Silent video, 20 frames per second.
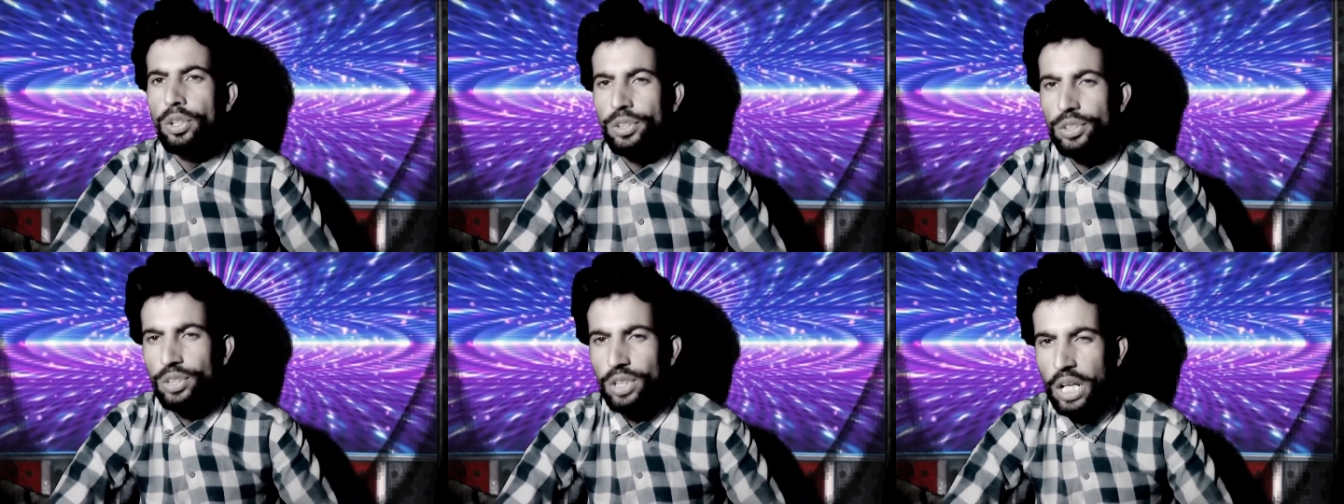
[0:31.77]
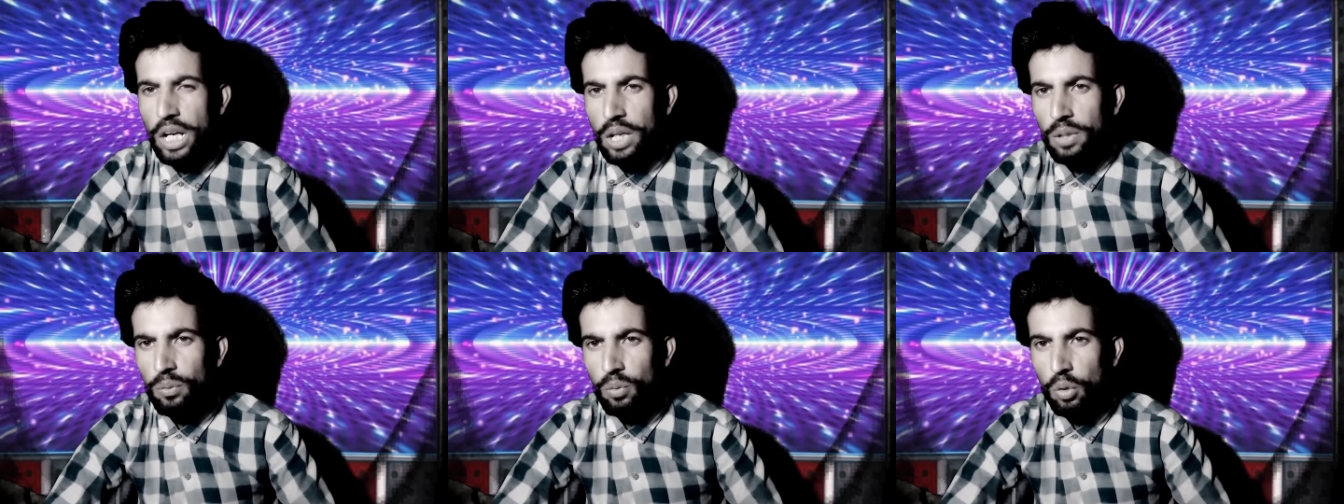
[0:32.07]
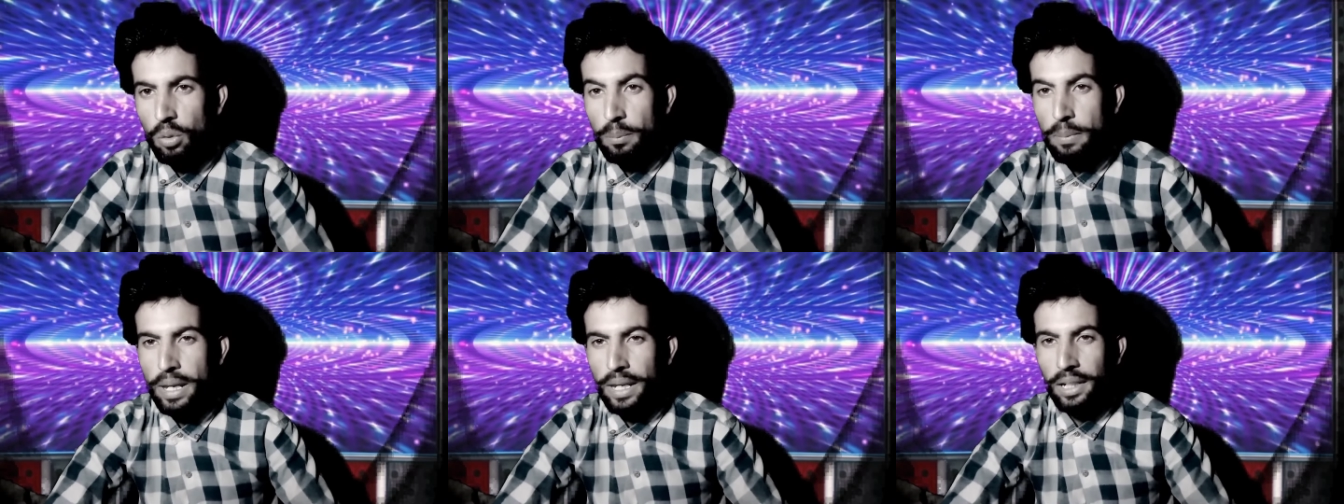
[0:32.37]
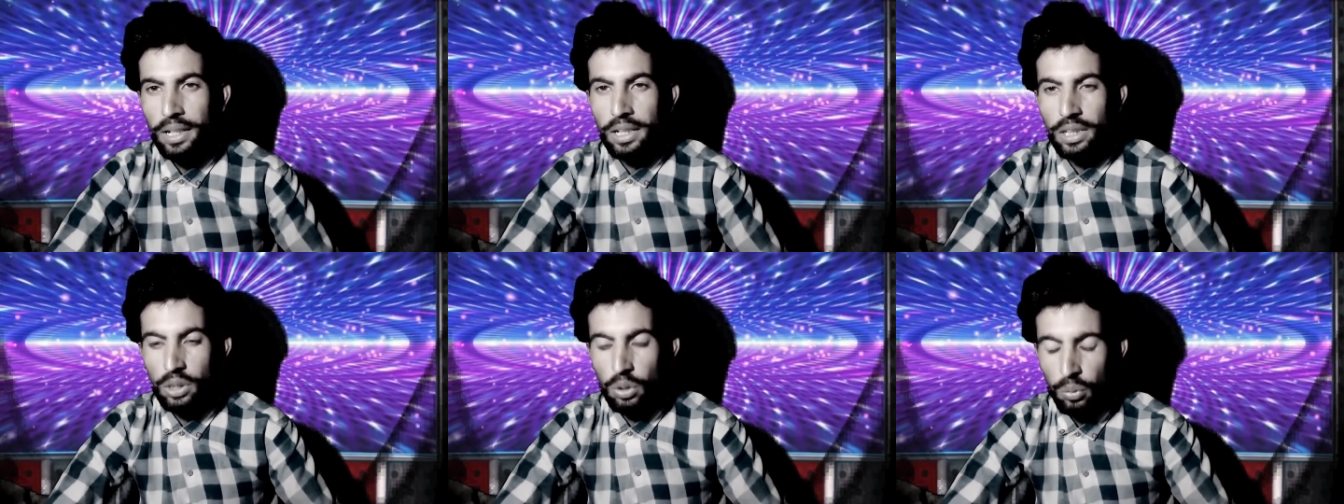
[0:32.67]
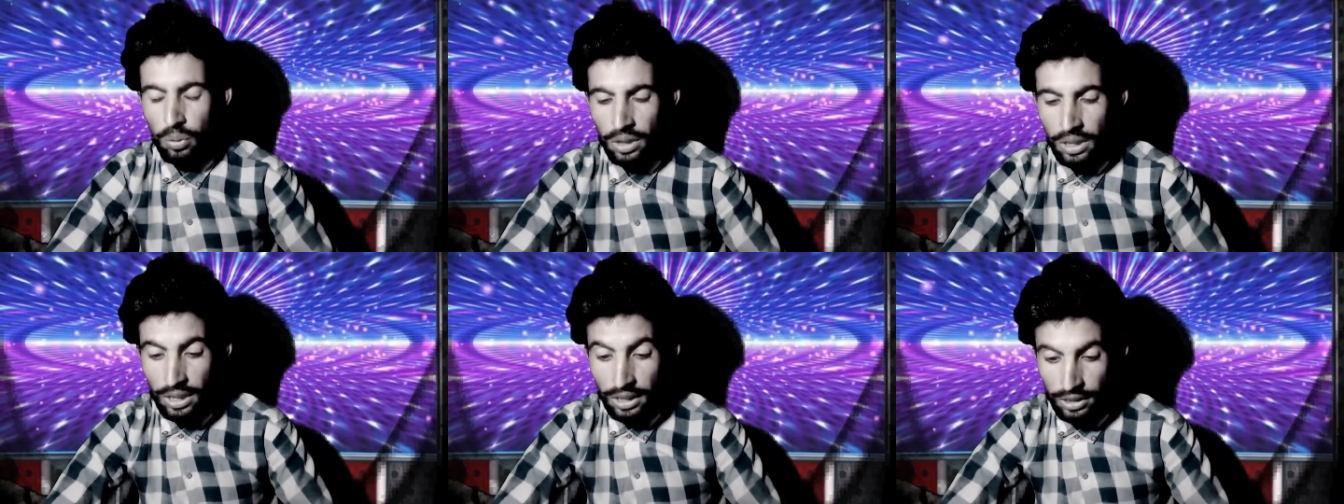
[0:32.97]
यार वो मैं
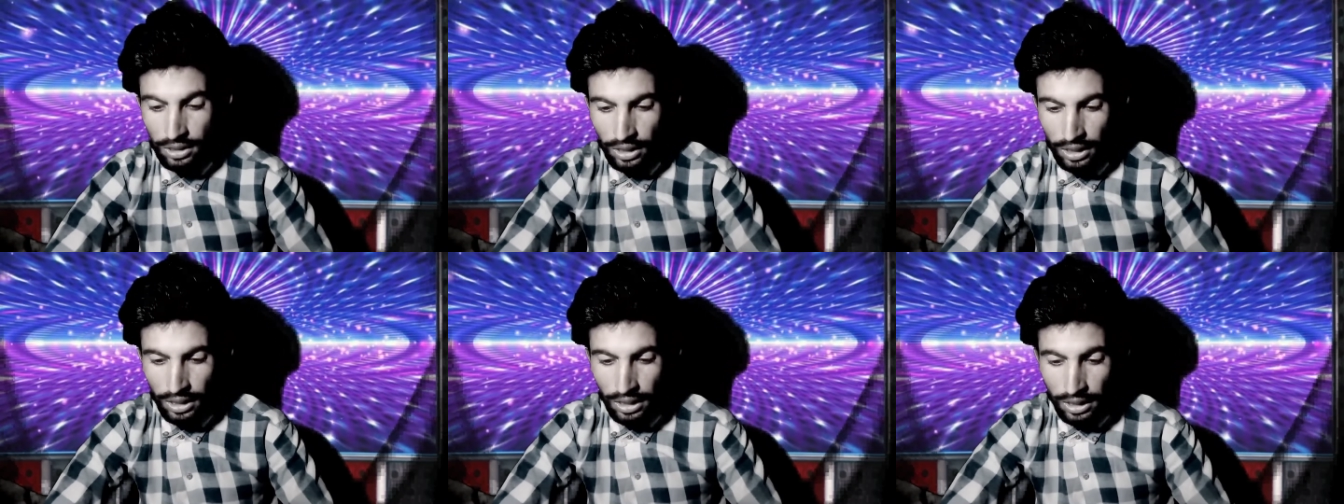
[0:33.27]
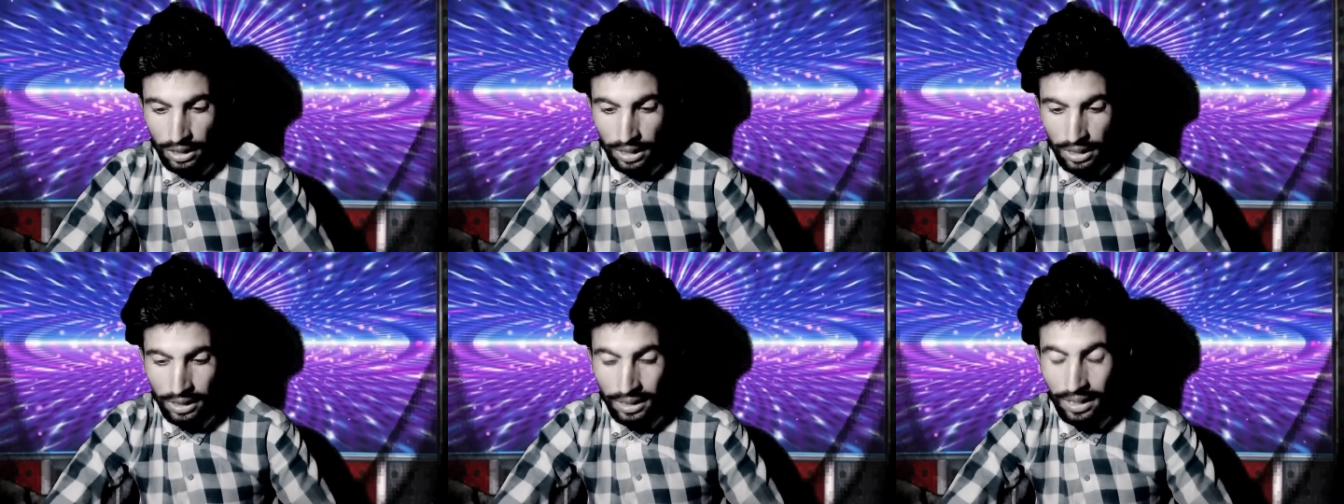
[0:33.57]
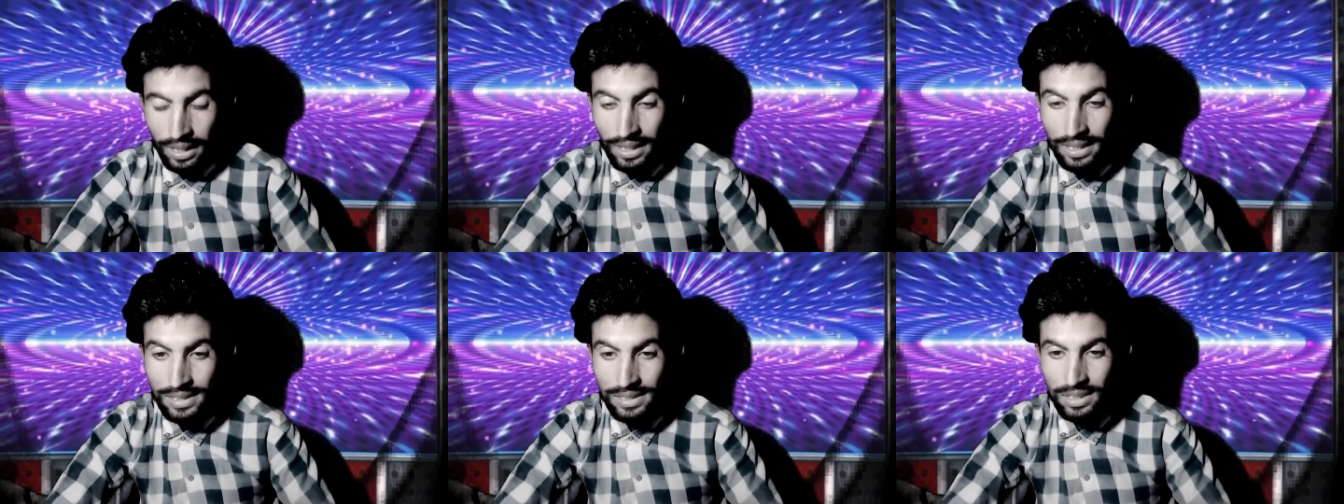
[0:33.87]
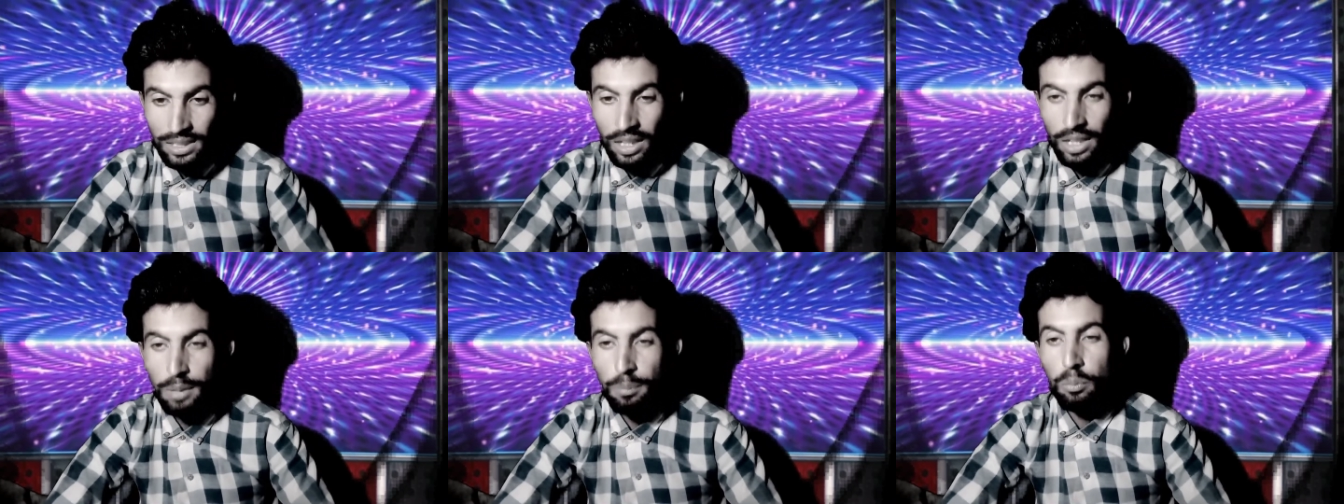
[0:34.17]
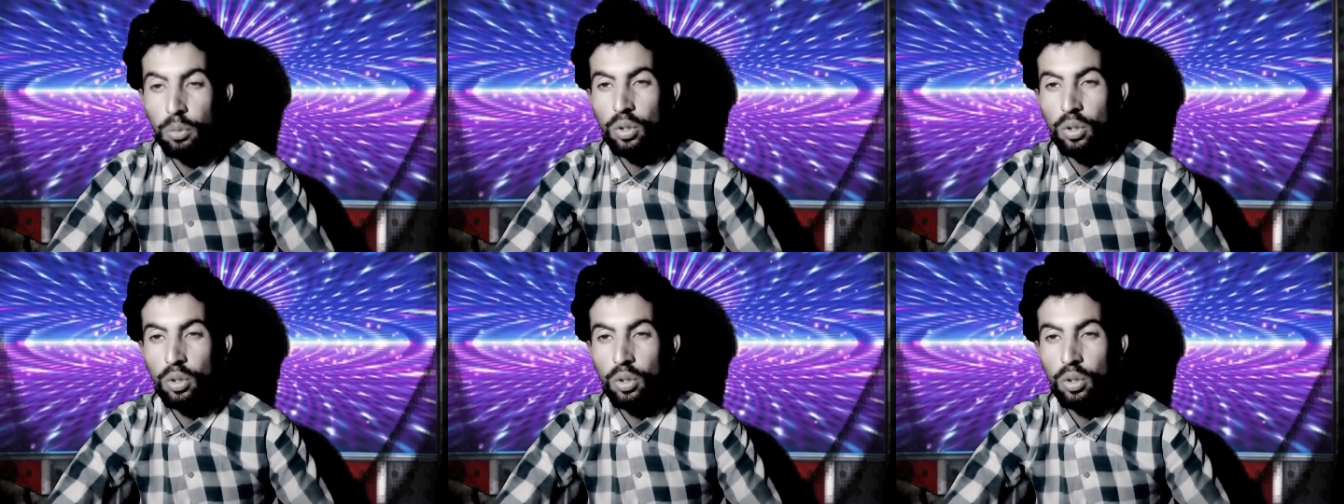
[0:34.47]
कहता हूँ कि ये एक ऐसा